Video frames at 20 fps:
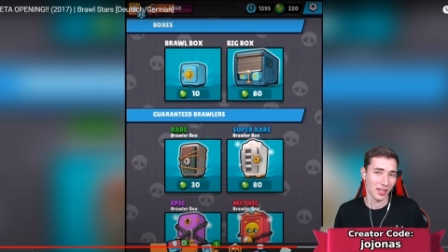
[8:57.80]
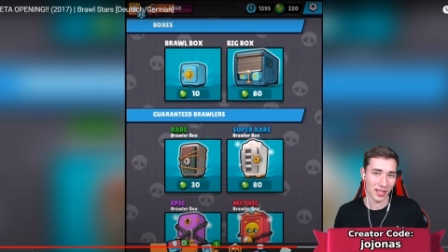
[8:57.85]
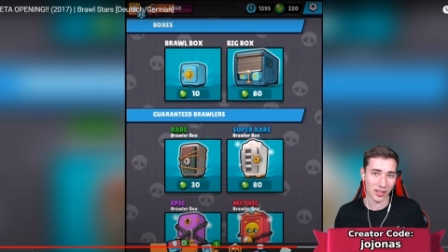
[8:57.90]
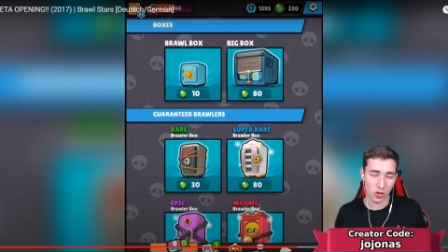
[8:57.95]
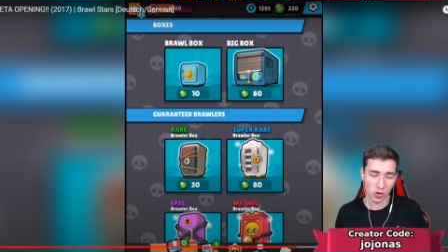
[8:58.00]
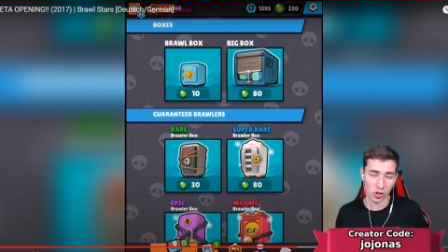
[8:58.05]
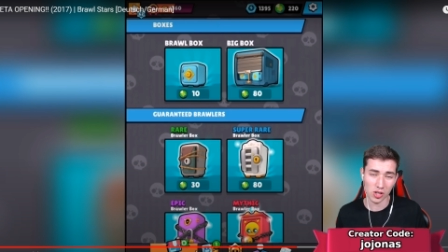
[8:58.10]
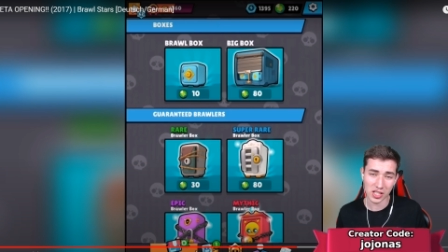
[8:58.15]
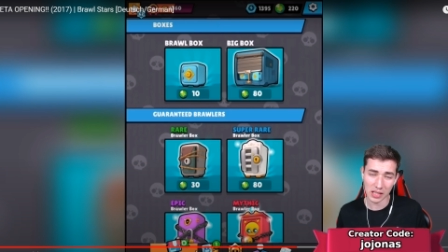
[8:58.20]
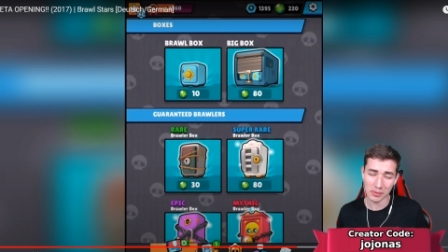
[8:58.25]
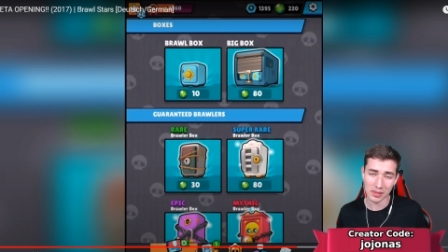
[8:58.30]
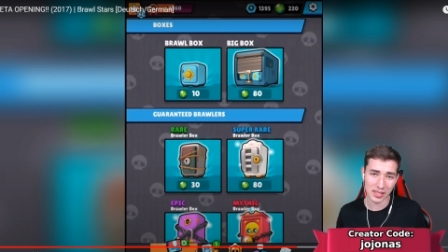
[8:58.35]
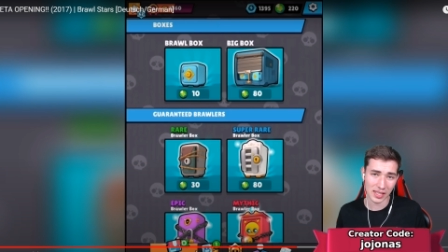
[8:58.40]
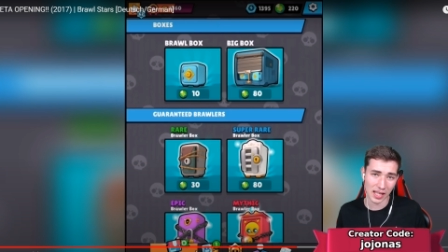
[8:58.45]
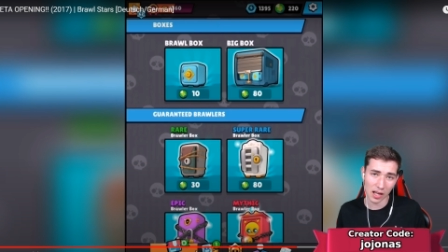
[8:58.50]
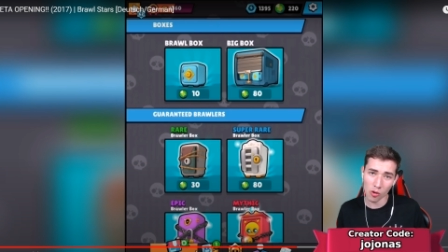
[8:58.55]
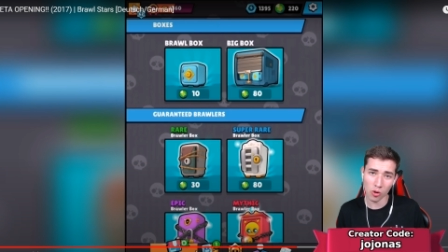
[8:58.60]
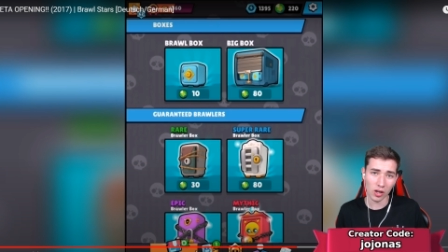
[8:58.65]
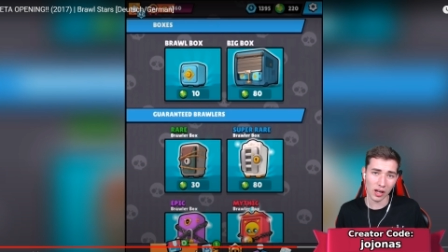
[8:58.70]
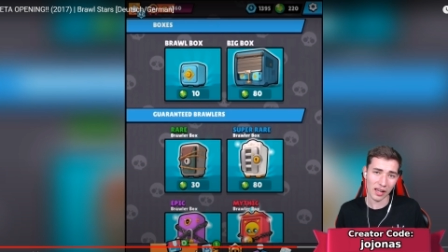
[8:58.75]
Natürlich gibt es
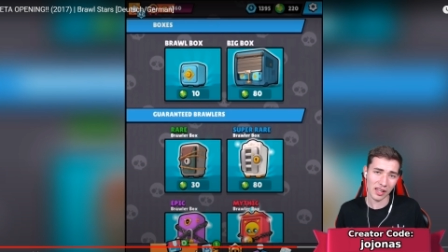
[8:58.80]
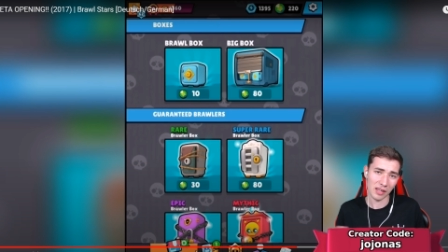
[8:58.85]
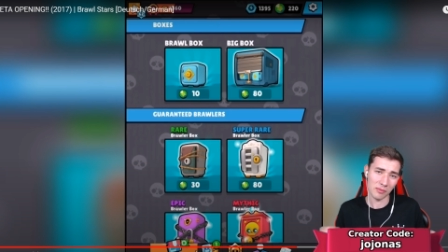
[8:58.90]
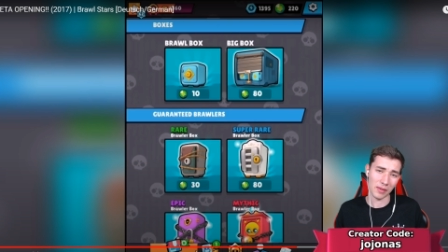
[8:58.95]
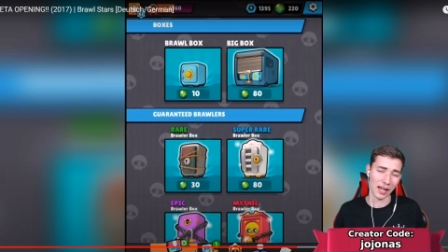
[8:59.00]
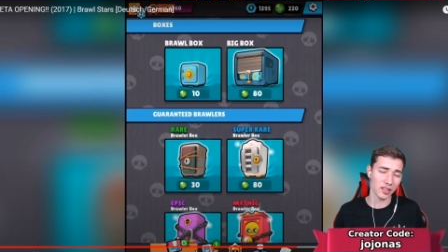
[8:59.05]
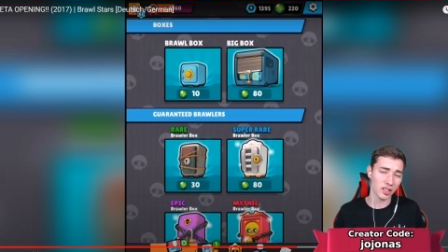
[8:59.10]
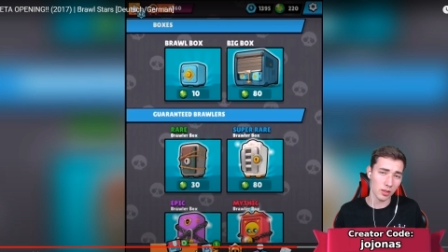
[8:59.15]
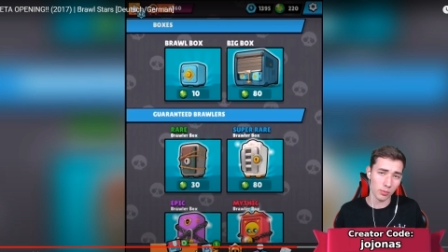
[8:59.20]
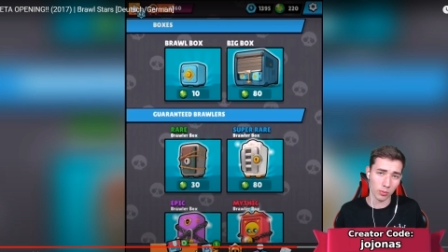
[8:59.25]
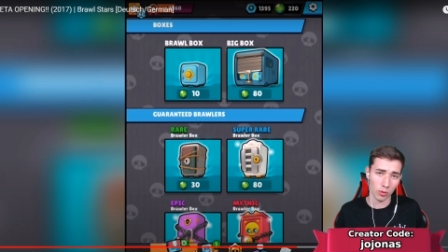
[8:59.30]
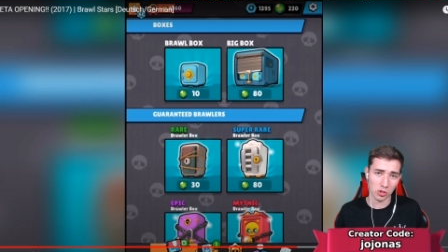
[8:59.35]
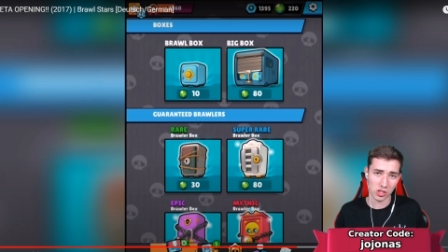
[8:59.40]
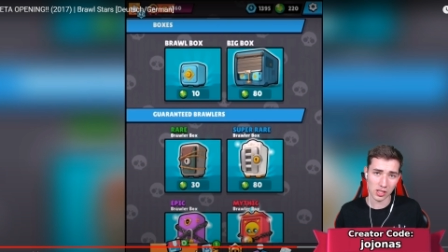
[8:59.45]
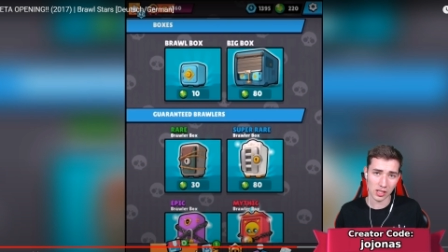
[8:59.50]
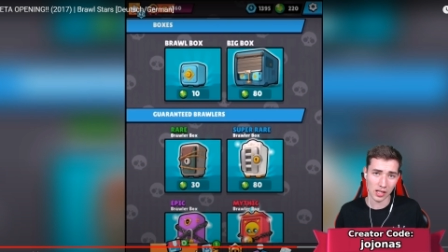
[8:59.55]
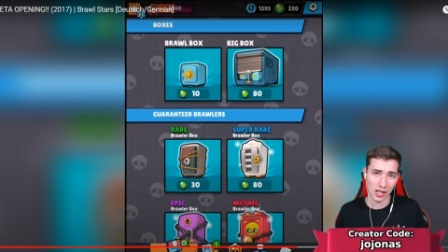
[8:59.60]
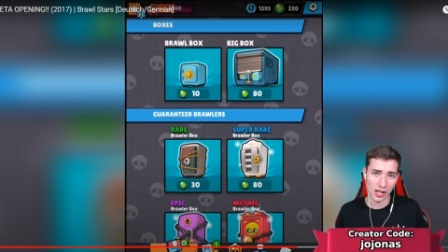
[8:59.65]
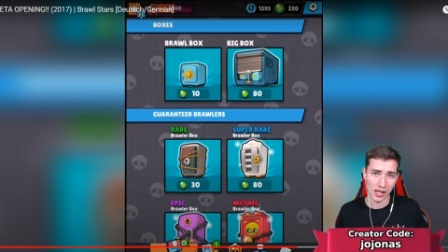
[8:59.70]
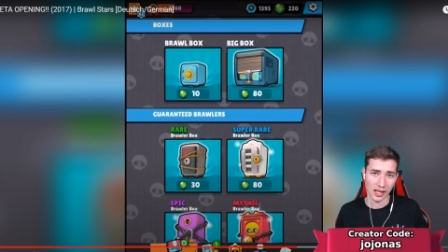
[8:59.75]
auch ähm,
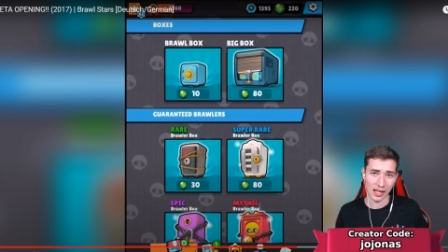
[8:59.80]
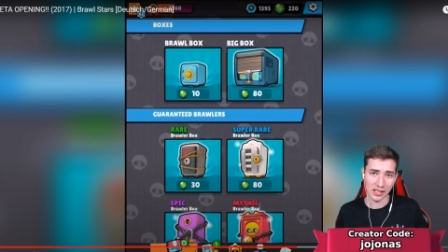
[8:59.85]
Angebote,